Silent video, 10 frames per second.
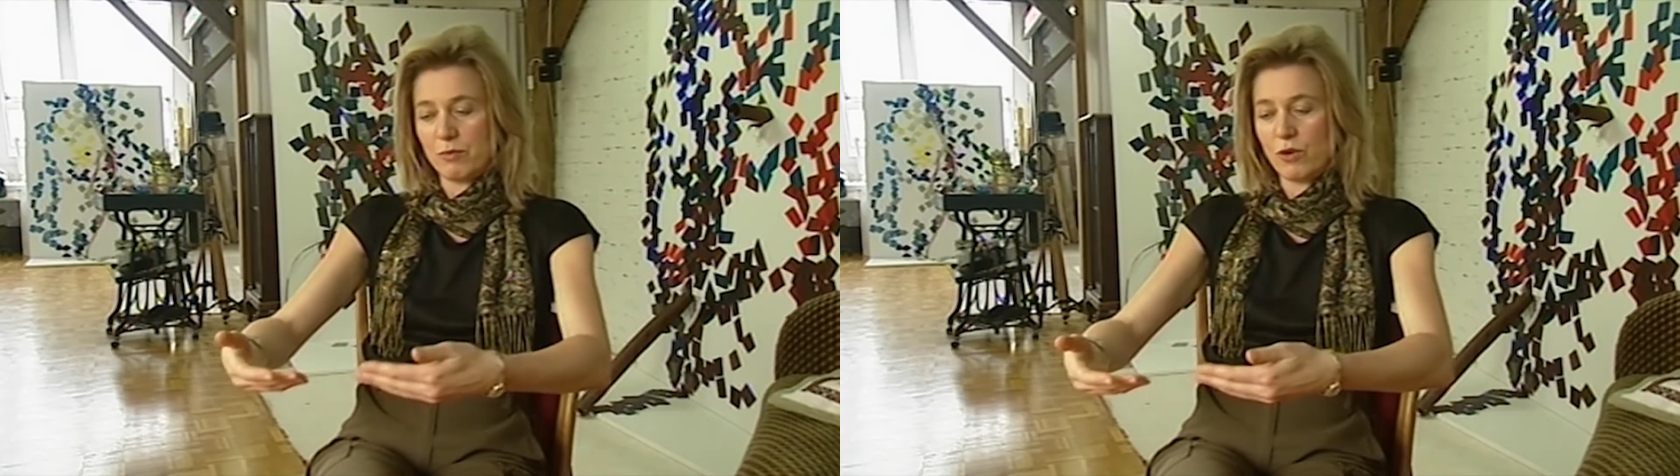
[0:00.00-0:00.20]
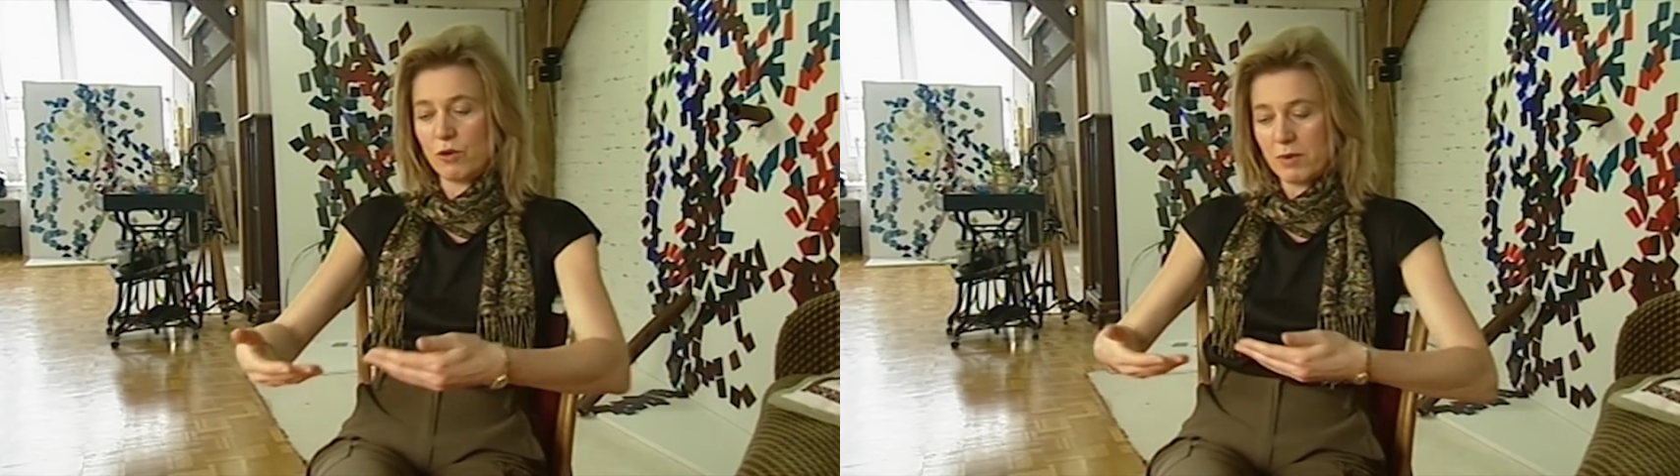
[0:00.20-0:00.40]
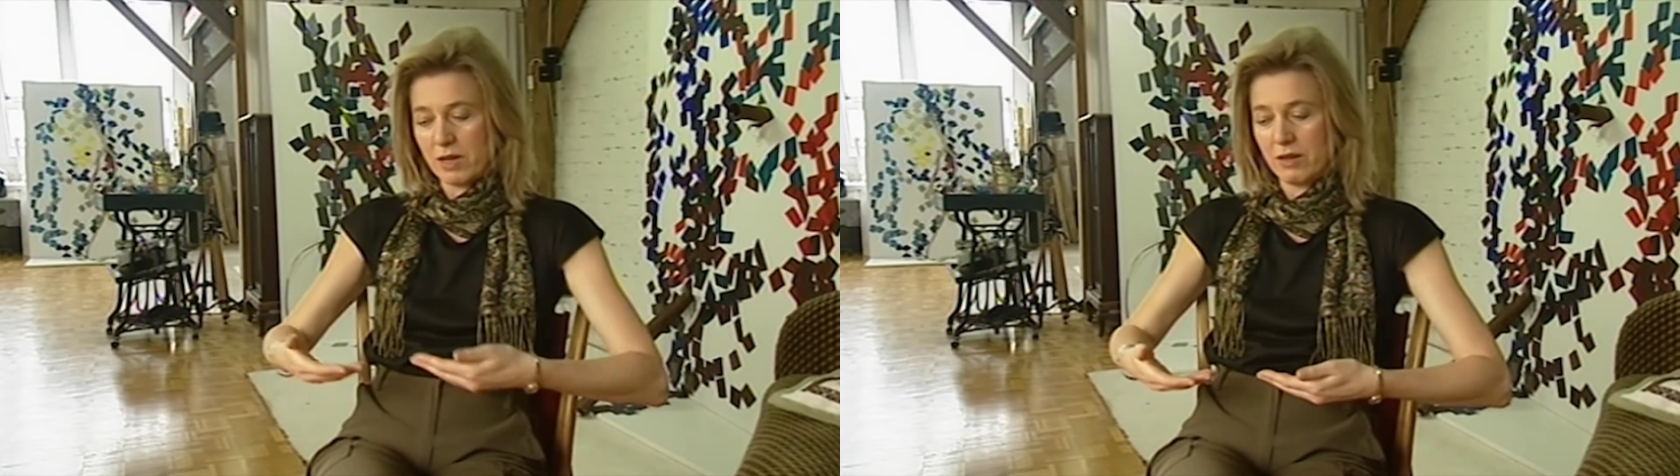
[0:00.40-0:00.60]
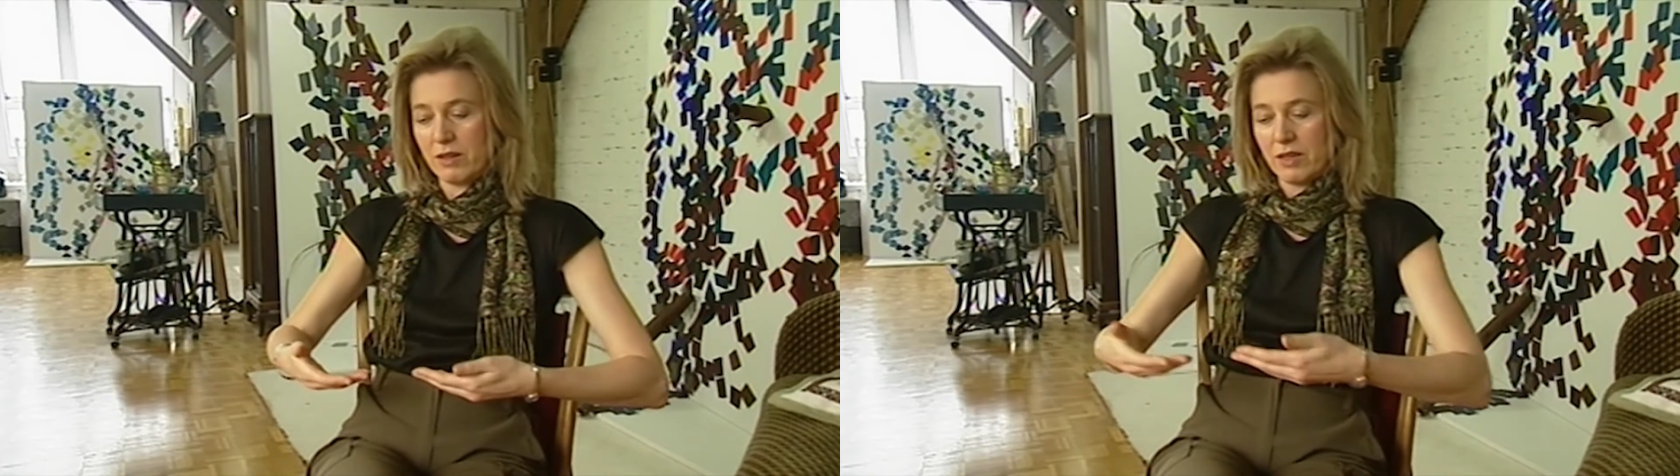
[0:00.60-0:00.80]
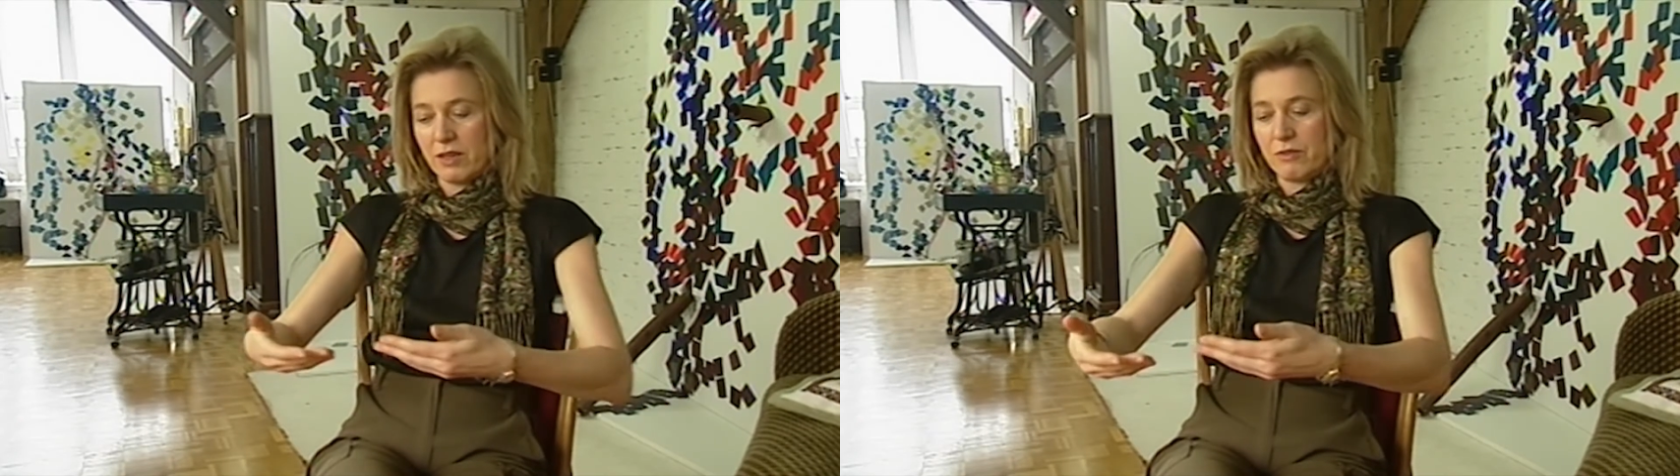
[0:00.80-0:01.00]
nochmal
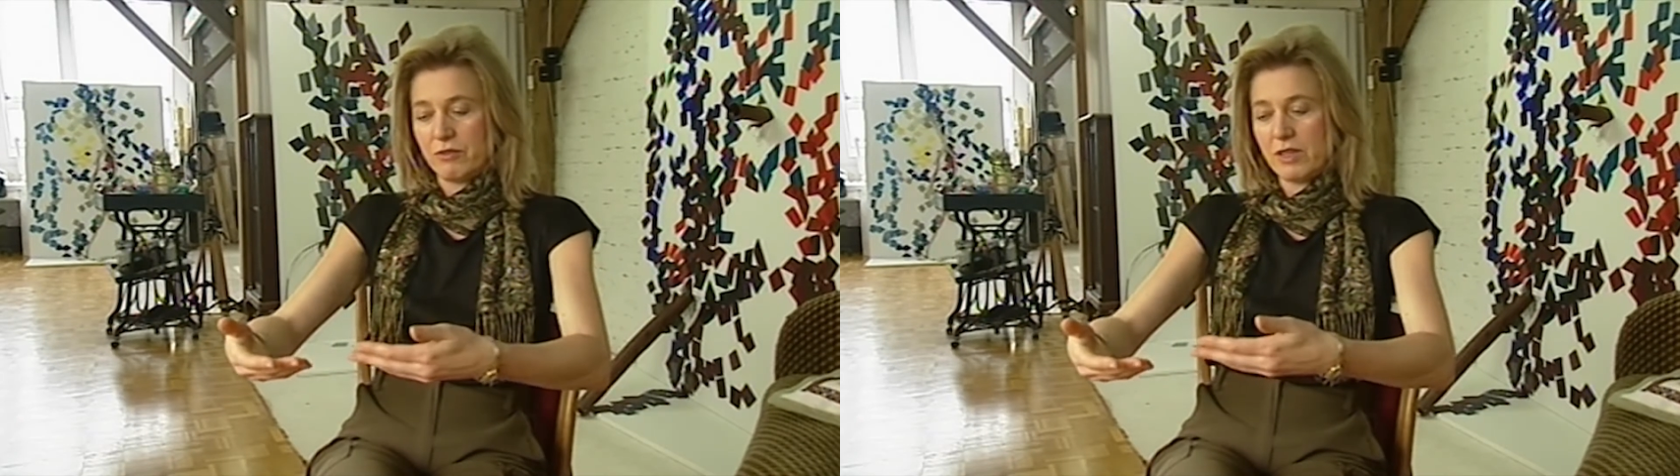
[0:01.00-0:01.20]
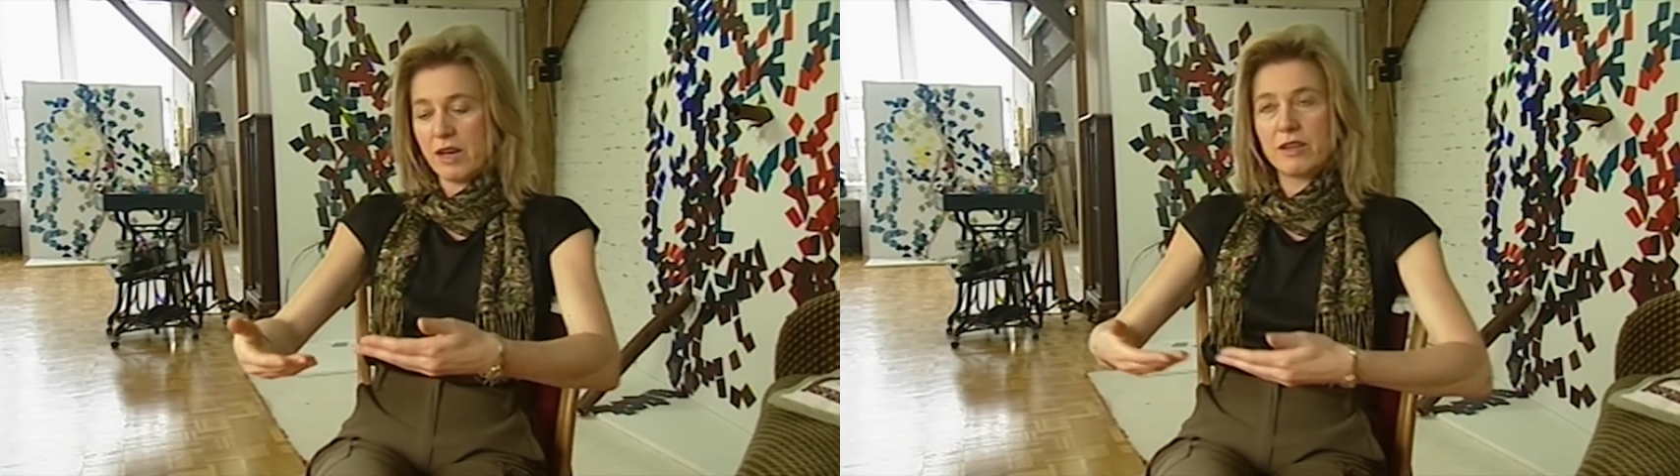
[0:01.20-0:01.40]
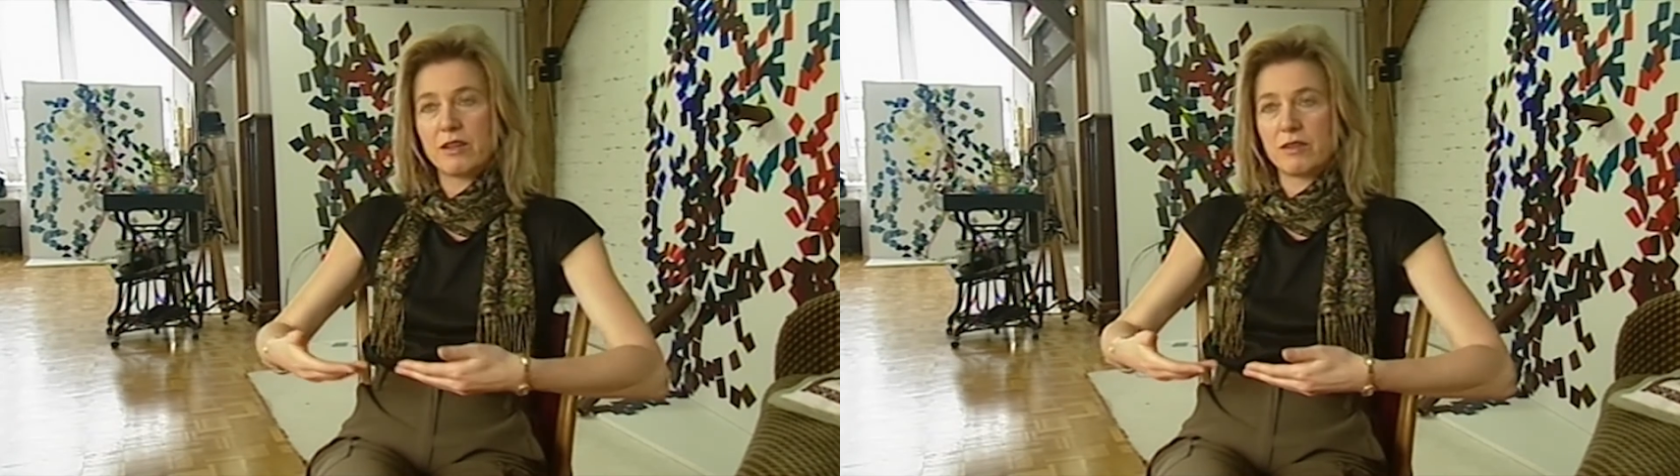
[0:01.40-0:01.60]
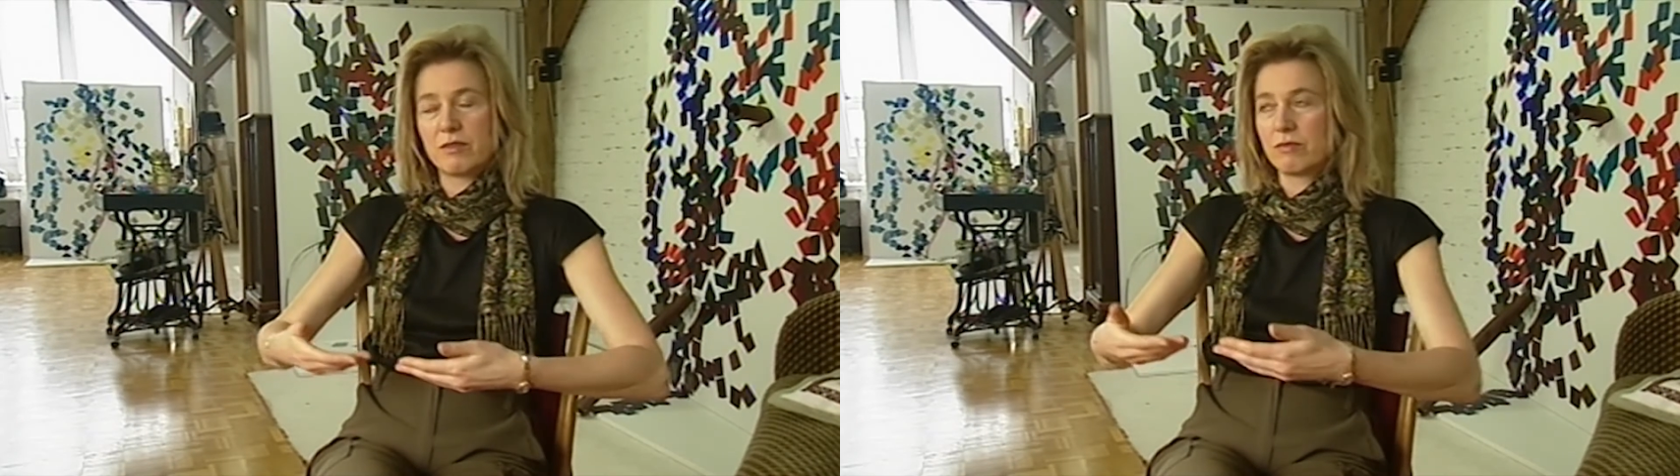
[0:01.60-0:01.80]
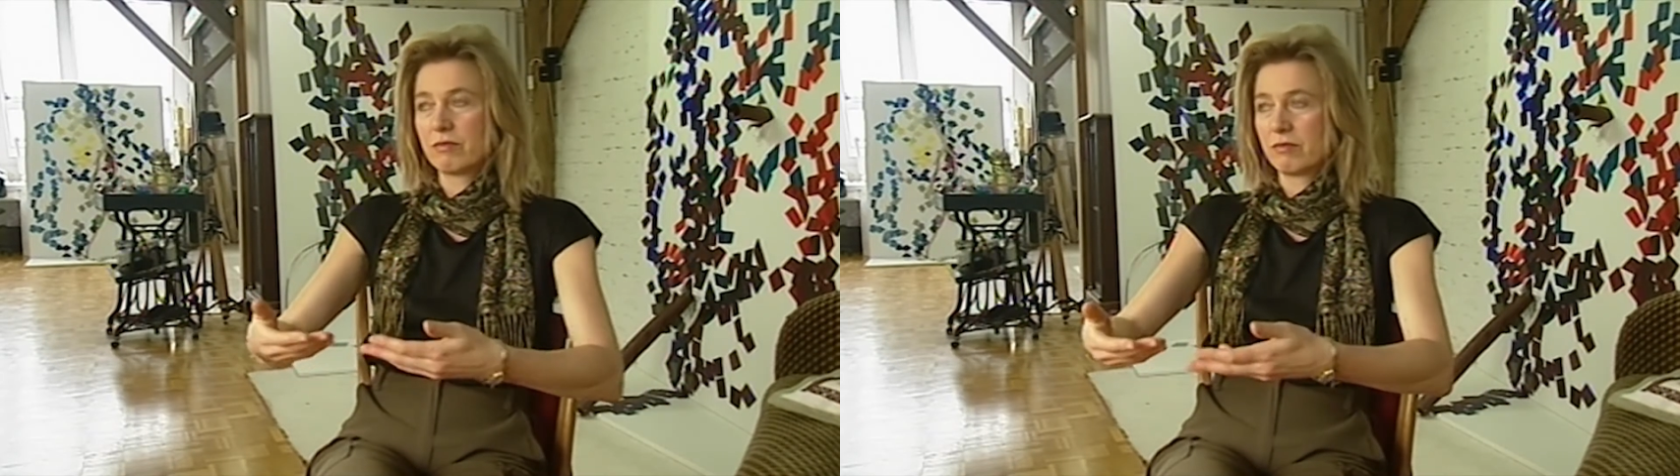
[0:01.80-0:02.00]
wie eine,